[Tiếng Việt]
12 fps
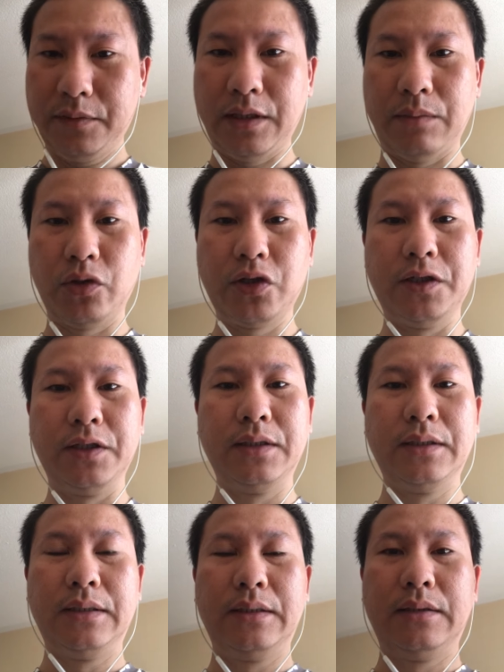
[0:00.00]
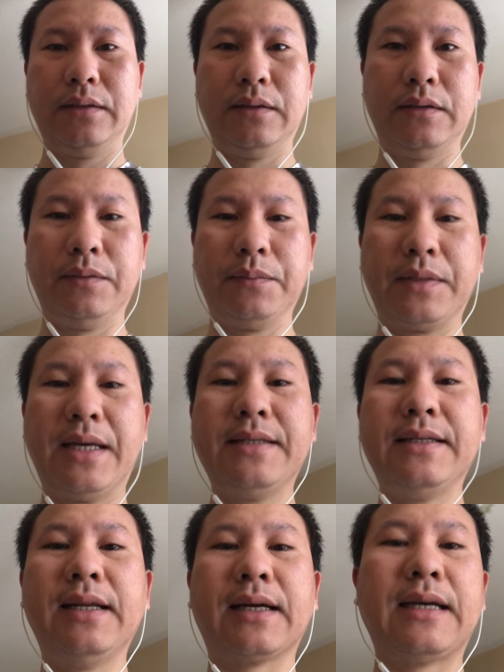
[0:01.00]
chào mọi người à, đây
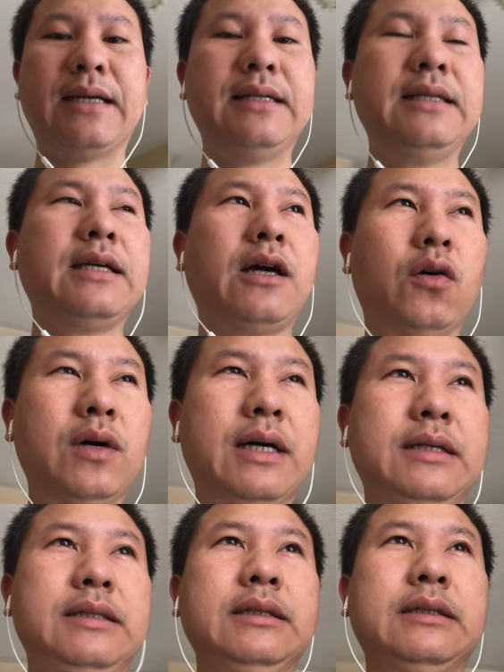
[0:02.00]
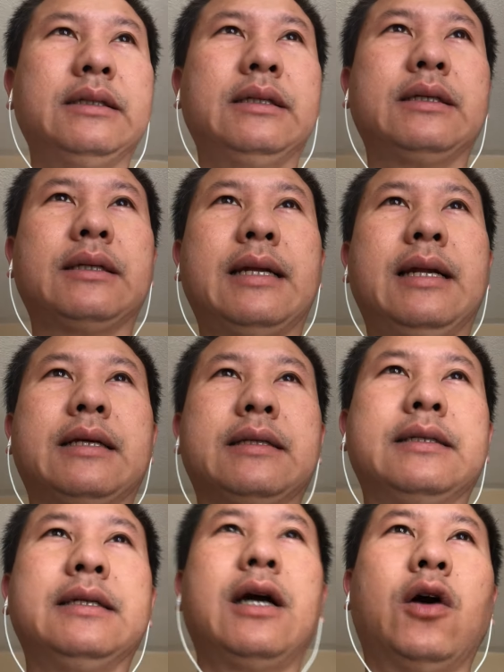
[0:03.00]
chỉ là cái ngẫu hứng đây là
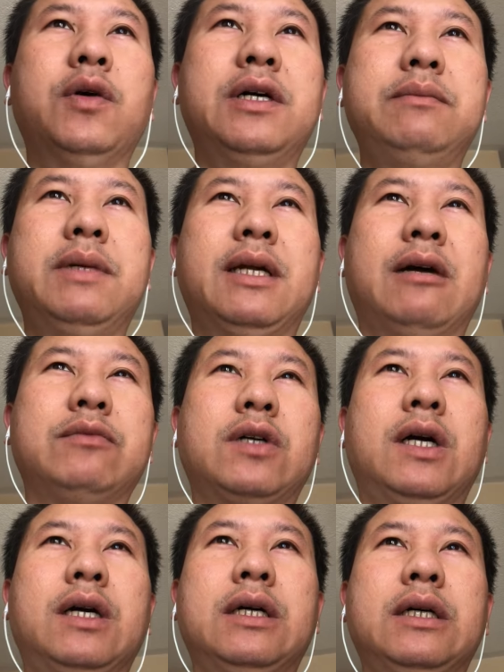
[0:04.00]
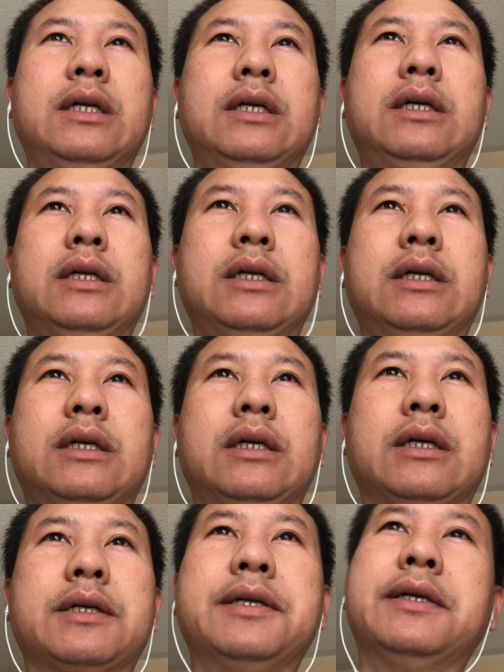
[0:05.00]
những ngẫu hứng mình không có
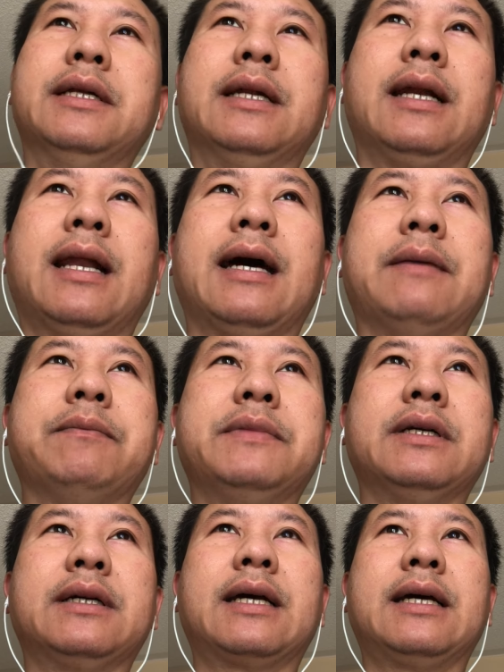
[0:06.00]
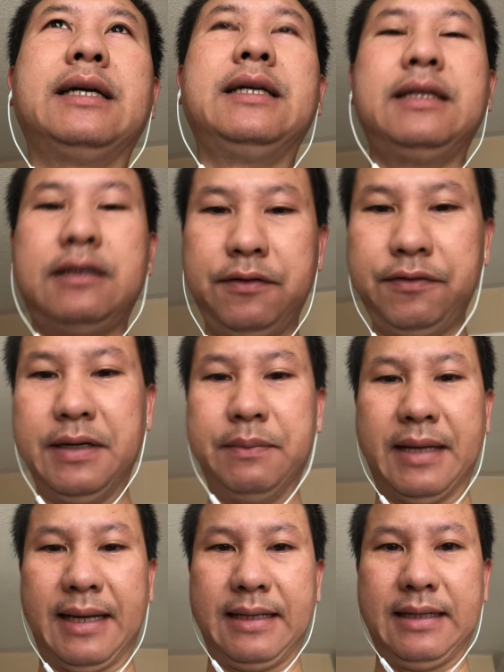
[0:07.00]
à, dự định làm những cái thước
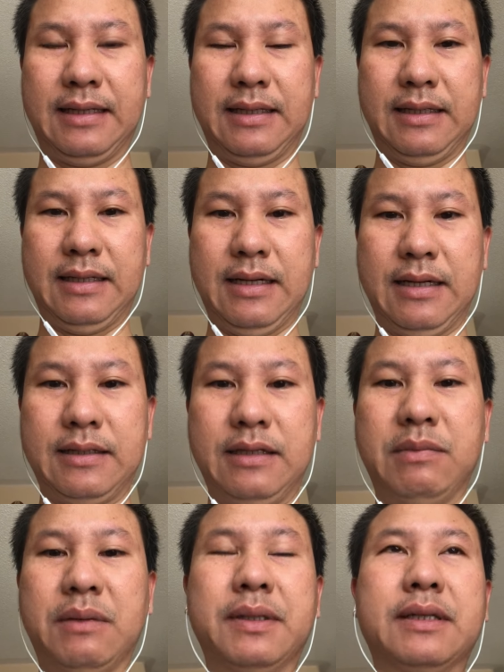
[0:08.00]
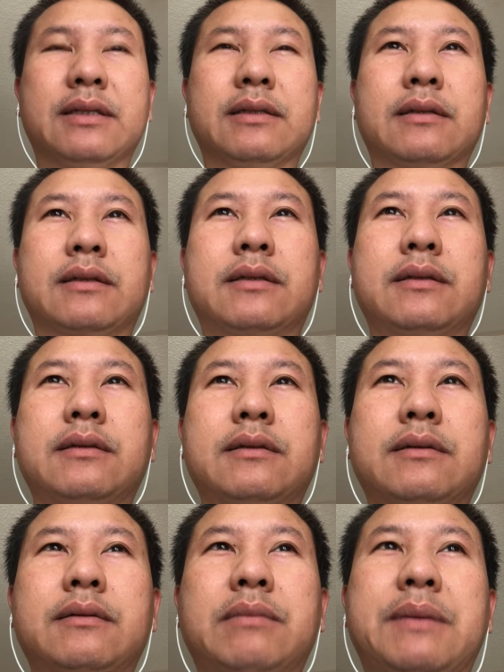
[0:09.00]
phim này nhưng mà mình
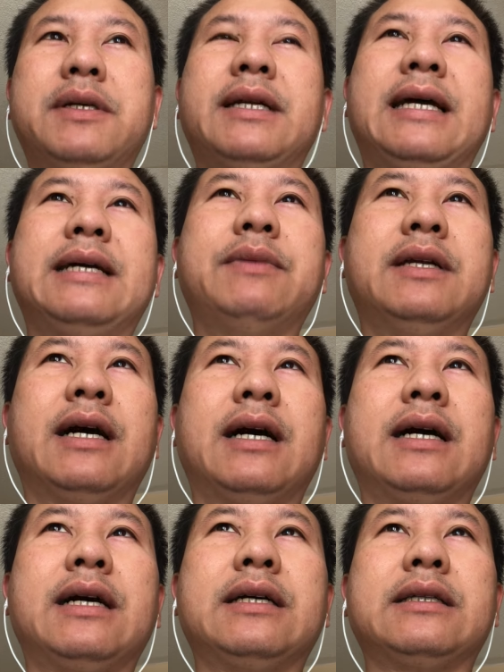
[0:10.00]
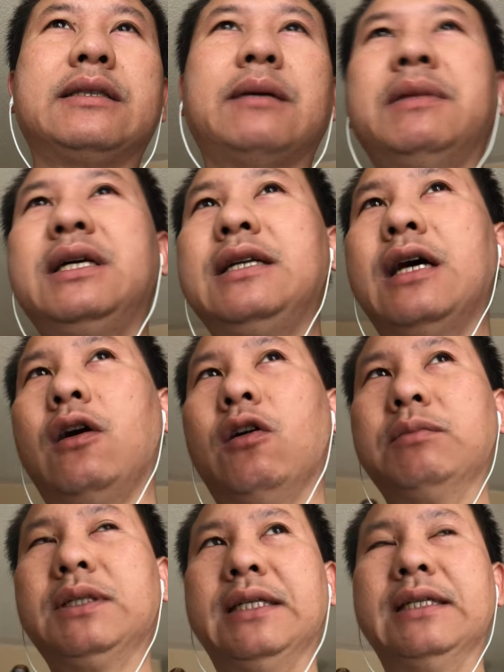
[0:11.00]
mấy bữa nay mình đã tâm lý đã
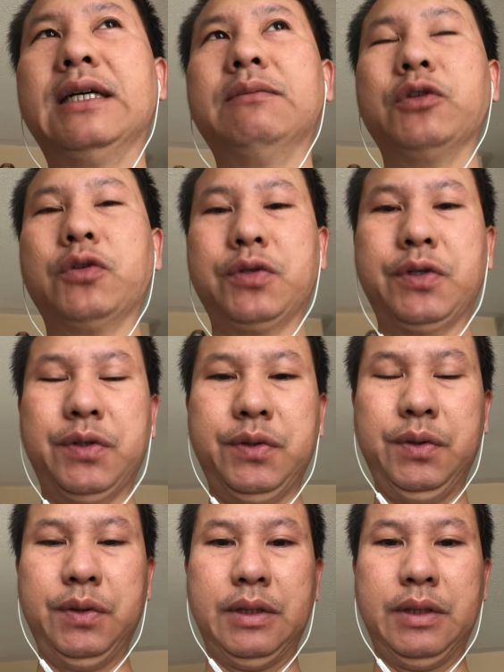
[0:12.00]
ổn định hơn một chút xíu